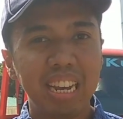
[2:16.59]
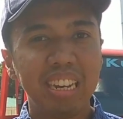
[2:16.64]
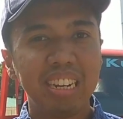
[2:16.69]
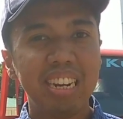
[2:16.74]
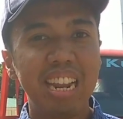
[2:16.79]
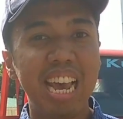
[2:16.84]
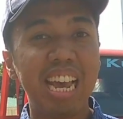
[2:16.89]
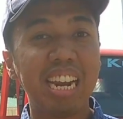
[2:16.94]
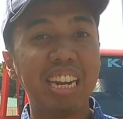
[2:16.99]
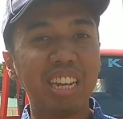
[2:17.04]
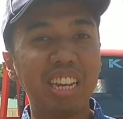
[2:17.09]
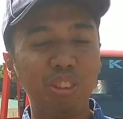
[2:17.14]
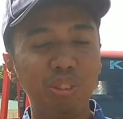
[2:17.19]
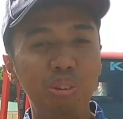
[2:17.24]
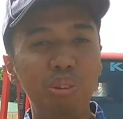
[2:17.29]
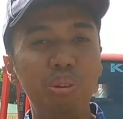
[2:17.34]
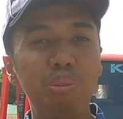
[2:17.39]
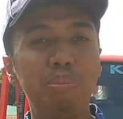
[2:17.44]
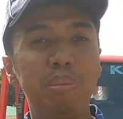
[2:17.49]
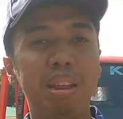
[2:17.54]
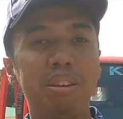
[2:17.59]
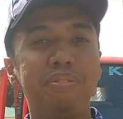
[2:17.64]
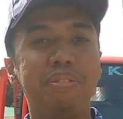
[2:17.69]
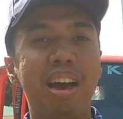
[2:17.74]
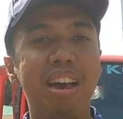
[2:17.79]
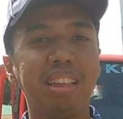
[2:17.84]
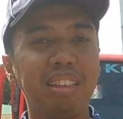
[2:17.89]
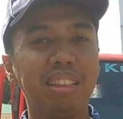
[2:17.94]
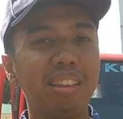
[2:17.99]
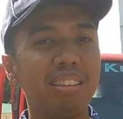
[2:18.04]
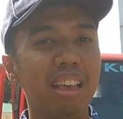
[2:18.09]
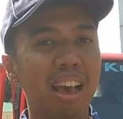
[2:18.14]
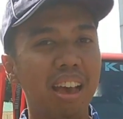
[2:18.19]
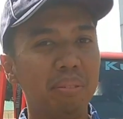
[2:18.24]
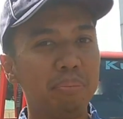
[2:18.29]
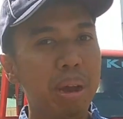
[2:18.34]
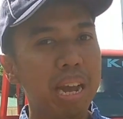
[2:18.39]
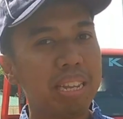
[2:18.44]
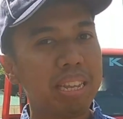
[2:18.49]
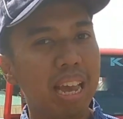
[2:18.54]
dan itu manfaatnya sangat
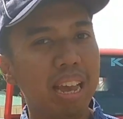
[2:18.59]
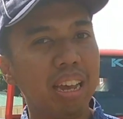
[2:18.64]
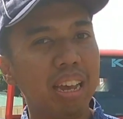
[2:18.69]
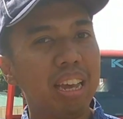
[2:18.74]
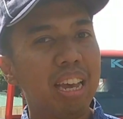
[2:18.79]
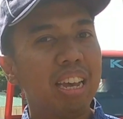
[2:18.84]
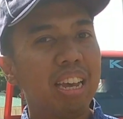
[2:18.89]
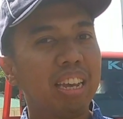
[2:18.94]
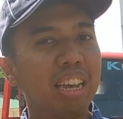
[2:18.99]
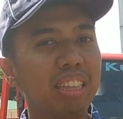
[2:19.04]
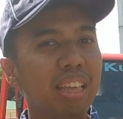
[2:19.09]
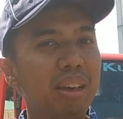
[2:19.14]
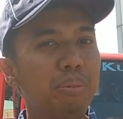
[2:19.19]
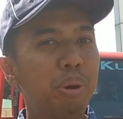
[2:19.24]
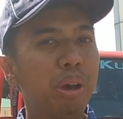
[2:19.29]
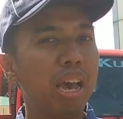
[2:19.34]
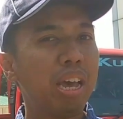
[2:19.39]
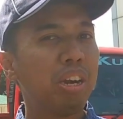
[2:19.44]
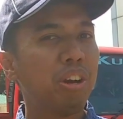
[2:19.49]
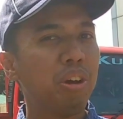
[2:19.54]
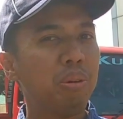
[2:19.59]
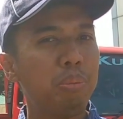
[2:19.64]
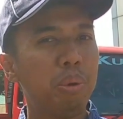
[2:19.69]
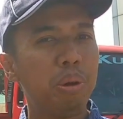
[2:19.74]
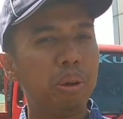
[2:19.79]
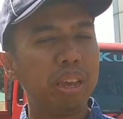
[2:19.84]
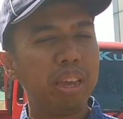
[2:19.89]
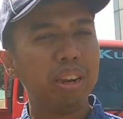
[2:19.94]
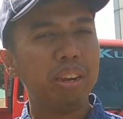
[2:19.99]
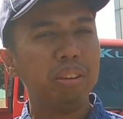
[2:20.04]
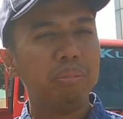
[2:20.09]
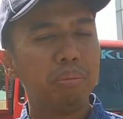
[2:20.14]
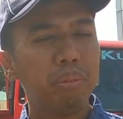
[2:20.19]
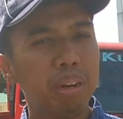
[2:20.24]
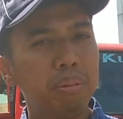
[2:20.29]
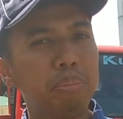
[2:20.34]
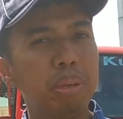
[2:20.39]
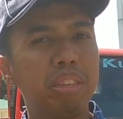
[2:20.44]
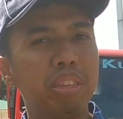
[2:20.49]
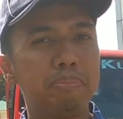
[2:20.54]
banyak kita bukan ngomongin
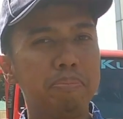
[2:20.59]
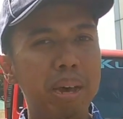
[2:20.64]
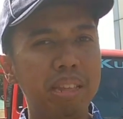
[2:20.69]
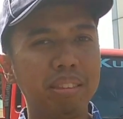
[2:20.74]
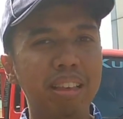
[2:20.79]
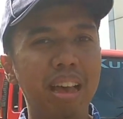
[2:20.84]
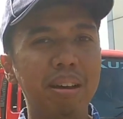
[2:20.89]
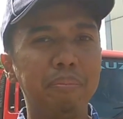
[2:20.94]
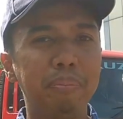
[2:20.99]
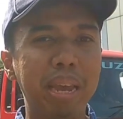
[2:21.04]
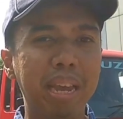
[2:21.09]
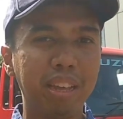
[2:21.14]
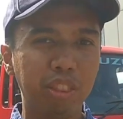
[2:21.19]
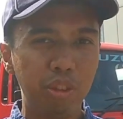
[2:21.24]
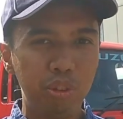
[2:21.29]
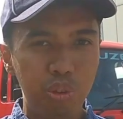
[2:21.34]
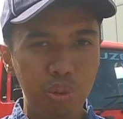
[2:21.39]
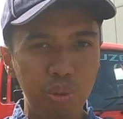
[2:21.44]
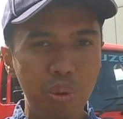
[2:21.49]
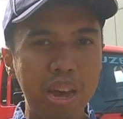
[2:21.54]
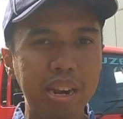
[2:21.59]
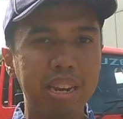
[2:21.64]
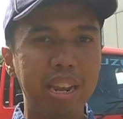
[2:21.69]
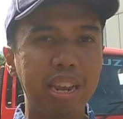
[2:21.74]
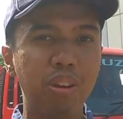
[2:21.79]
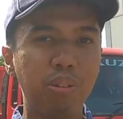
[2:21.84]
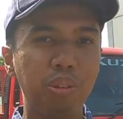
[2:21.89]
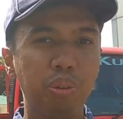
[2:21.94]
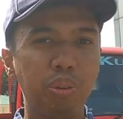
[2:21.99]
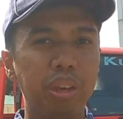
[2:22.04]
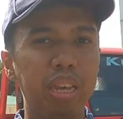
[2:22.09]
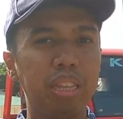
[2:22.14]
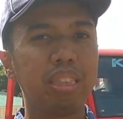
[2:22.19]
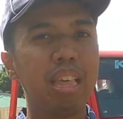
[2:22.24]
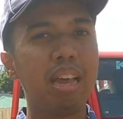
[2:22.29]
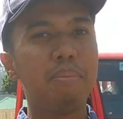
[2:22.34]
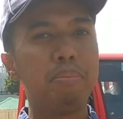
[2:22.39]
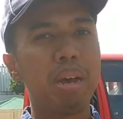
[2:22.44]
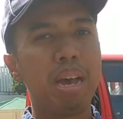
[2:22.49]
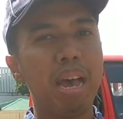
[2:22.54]
lebih cepat sampai ke tujuan ya untuk
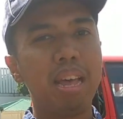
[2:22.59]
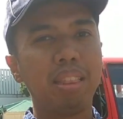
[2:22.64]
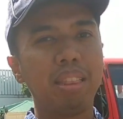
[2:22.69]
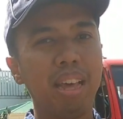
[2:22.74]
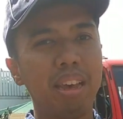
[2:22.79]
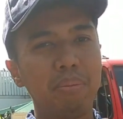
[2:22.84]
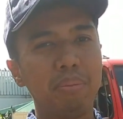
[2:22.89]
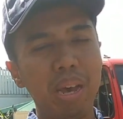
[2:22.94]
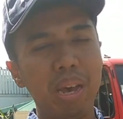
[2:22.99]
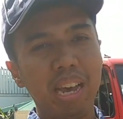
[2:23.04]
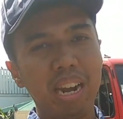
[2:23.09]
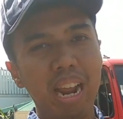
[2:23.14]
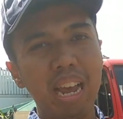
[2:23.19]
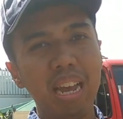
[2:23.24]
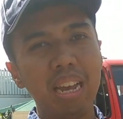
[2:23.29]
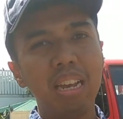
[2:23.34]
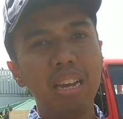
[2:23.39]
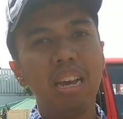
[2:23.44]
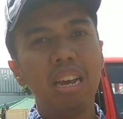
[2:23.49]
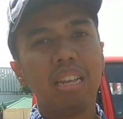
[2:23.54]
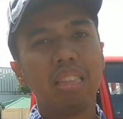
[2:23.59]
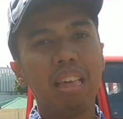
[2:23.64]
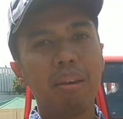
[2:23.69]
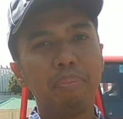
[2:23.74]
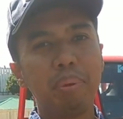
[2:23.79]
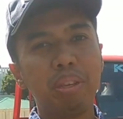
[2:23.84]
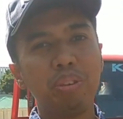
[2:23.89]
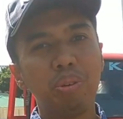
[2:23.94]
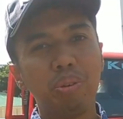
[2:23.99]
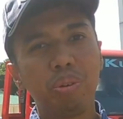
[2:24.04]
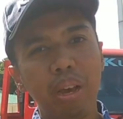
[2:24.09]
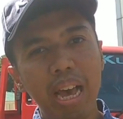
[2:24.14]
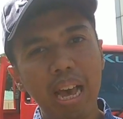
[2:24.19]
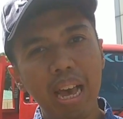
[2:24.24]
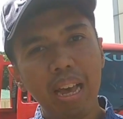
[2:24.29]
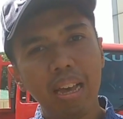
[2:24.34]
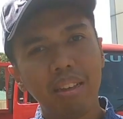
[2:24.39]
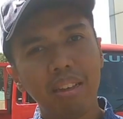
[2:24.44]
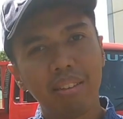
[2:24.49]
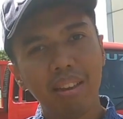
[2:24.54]
kita mengantar barang tapi
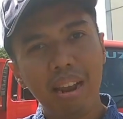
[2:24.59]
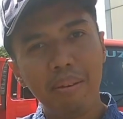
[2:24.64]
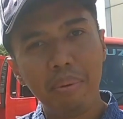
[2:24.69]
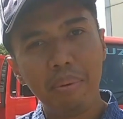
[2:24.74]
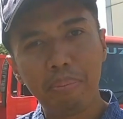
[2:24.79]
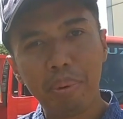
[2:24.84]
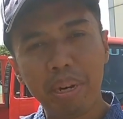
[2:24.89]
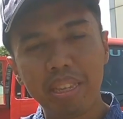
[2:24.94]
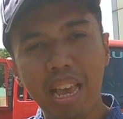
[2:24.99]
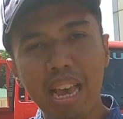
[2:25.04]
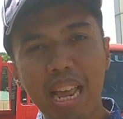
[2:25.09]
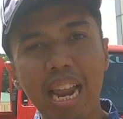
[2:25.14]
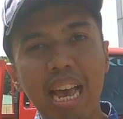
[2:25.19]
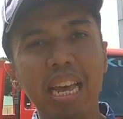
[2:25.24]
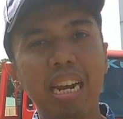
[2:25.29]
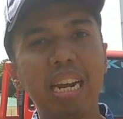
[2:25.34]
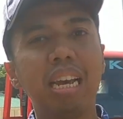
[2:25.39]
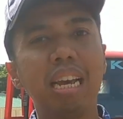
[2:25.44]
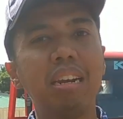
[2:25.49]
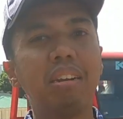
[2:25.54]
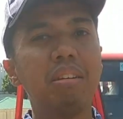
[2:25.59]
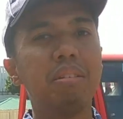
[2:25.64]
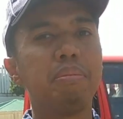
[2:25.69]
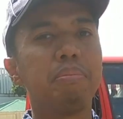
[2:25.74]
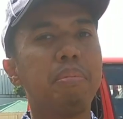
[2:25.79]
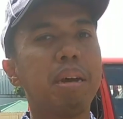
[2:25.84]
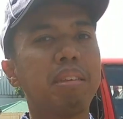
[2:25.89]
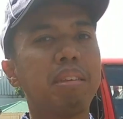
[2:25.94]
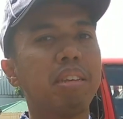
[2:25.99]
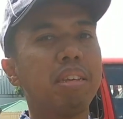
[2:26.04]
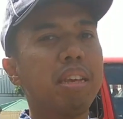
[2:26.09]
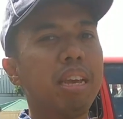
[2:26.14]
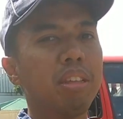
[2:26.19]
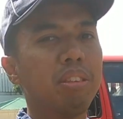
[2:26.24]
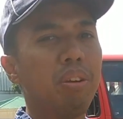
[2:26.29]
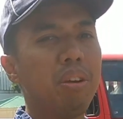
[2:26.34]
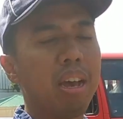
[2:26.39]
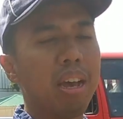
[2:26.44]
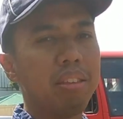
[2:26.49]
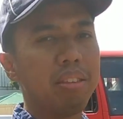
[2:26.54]
juga selama perjalanan pastinya
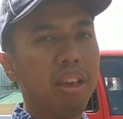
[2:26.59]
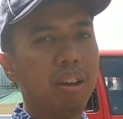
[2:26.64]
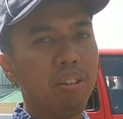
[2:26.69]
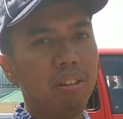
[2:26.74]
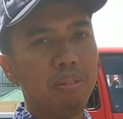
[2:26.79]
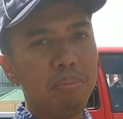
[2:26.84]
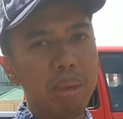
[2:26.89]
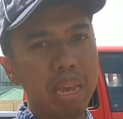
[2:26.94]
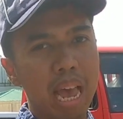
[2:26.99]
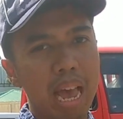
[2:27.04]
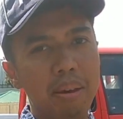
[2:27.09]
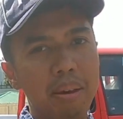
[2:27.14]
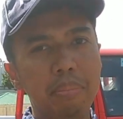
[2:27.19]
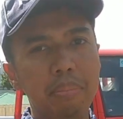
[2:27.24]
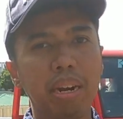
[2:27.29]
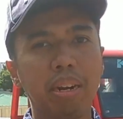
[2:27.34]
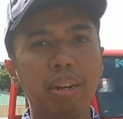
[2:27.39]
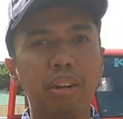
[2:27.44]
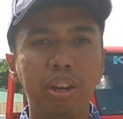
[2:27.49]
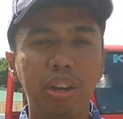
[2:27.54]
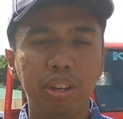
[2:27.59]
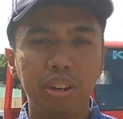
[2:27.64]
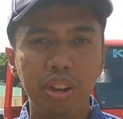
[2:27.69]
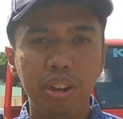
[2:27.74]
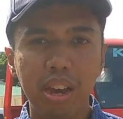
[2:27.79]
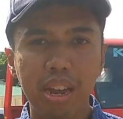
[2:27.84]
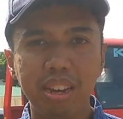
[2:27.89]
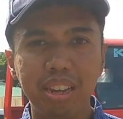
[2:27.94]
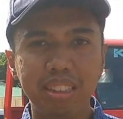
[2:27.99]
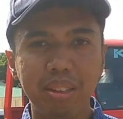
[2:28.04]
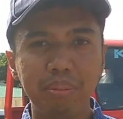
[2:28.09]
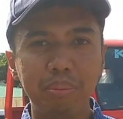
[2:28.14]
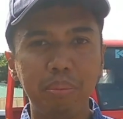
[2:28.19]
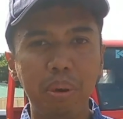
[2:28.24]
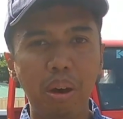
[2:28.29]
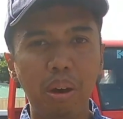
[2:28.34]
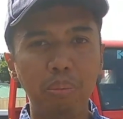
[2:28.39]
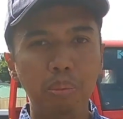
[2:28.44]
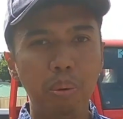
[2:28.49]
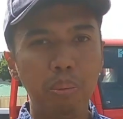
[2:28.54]
itu akan jauh lebih aman dengan kita
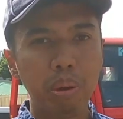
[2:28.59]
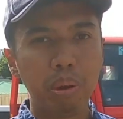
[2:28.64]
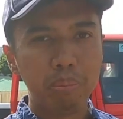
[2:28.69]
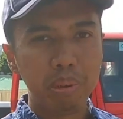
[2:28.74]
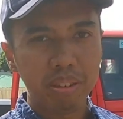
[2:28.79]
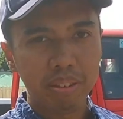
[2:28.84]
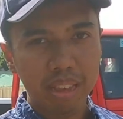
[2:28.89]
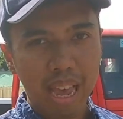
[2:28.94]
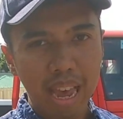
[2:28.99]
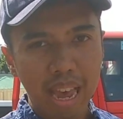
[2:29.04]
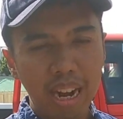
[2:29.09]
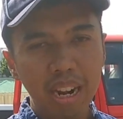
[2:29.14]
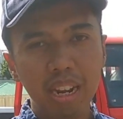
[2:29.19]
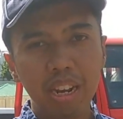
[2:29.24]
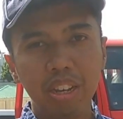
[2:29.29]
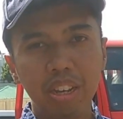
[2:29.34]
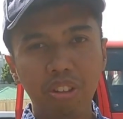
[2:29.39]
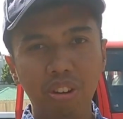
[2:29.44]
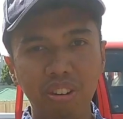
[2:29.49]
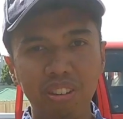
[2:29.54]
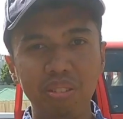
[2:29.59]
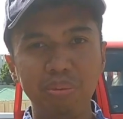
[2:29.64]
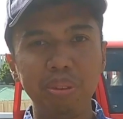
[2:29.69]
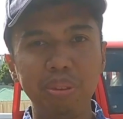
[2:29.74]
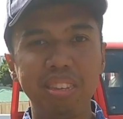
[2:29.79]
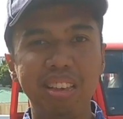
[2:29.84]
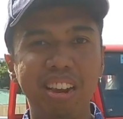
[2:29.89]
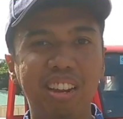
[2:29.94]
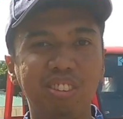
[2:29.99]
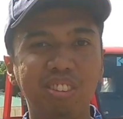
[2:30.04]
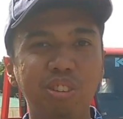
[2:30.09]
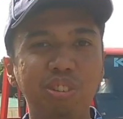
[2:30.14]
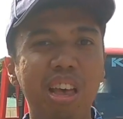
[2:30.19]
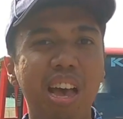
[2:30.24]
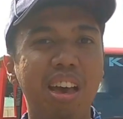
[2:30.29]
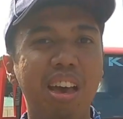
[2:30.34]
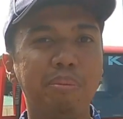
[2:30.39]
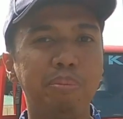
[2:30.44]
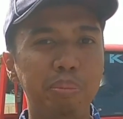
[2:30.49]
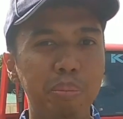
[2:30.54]
membawa bobot besar torsi besar itu
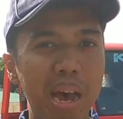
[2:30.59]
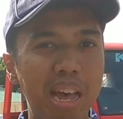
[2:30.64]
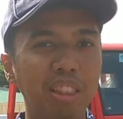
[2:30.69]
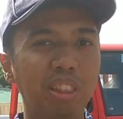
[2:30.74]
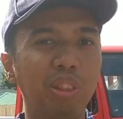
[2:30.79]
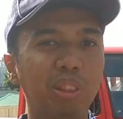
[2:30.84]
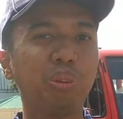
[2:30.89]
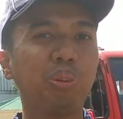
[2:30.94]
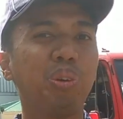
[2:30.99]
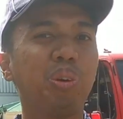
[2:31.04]
sangat membantu